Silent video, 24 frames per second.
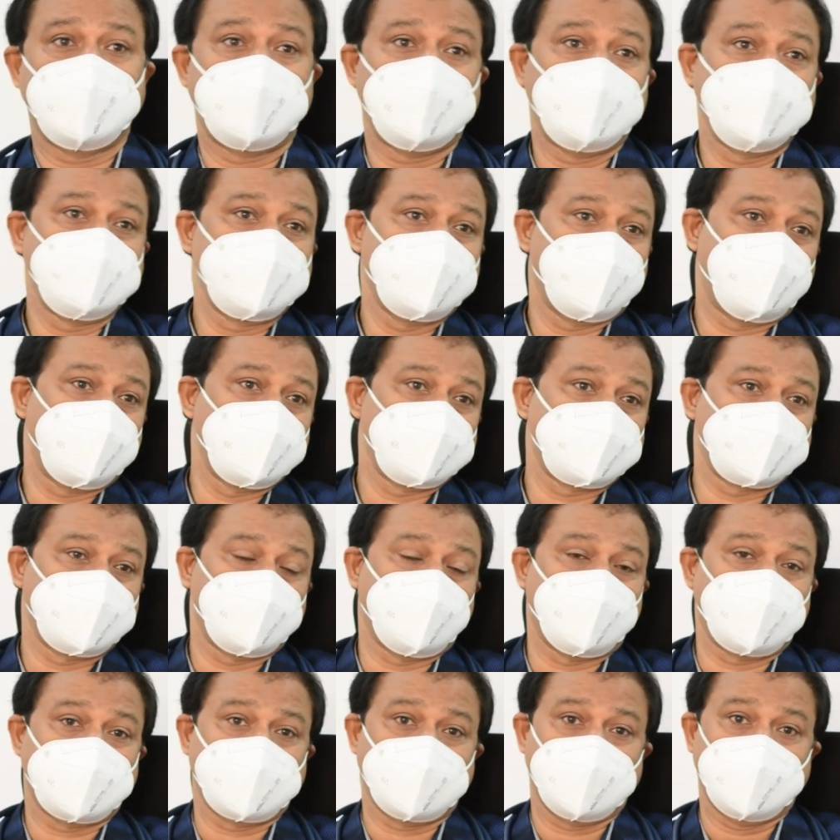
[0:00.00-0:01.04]
అని చెప్పేసి
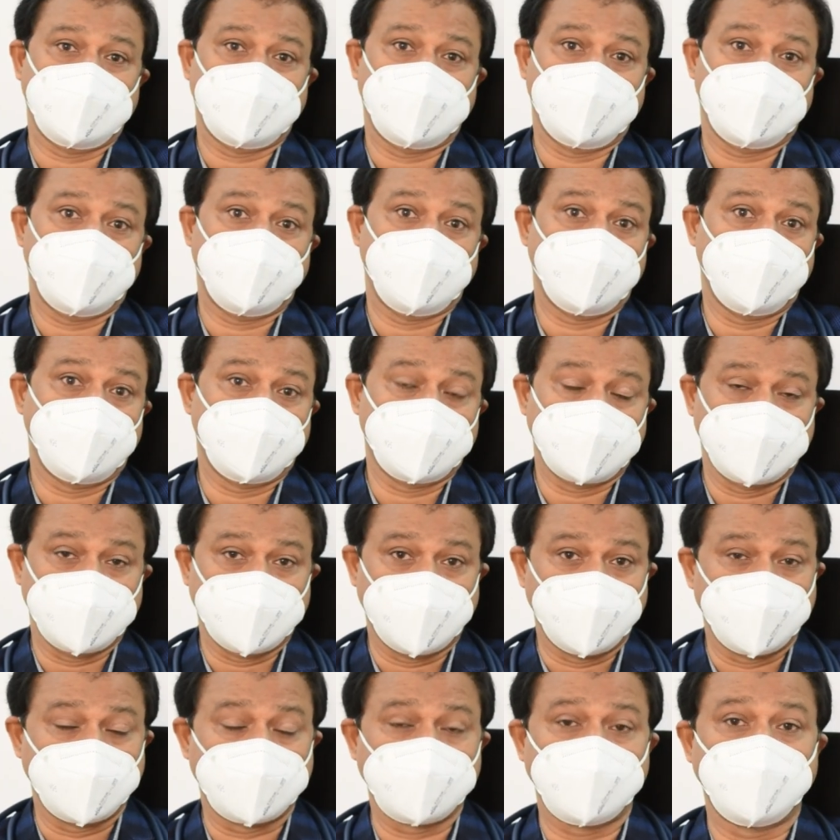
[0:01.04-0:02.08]
ఒక
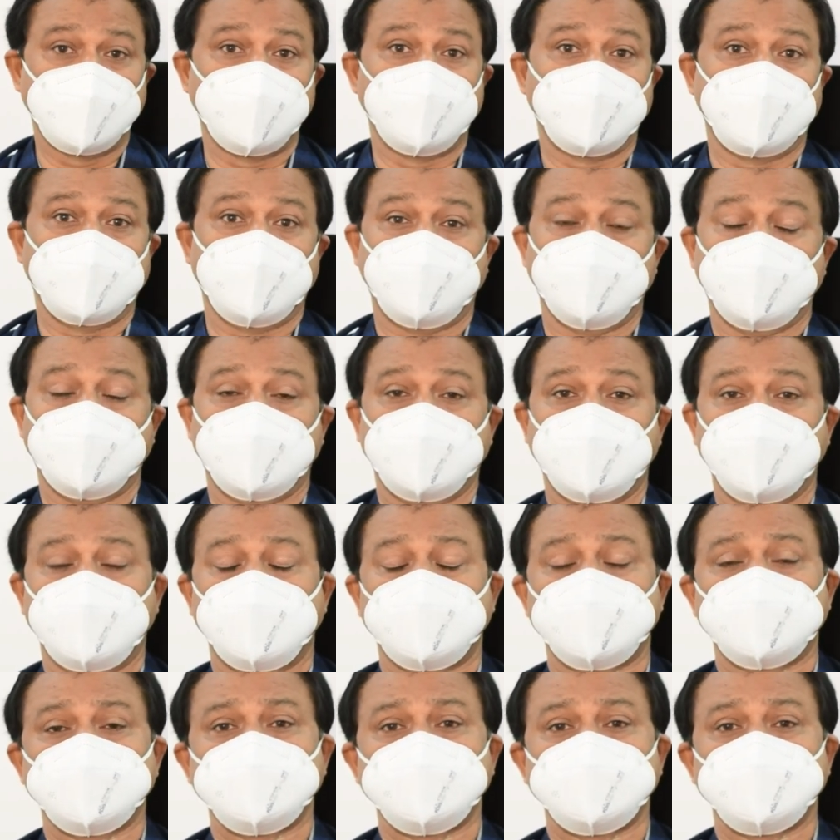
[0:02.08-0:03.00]
మూఢనమ్మకం కూడా ఉంది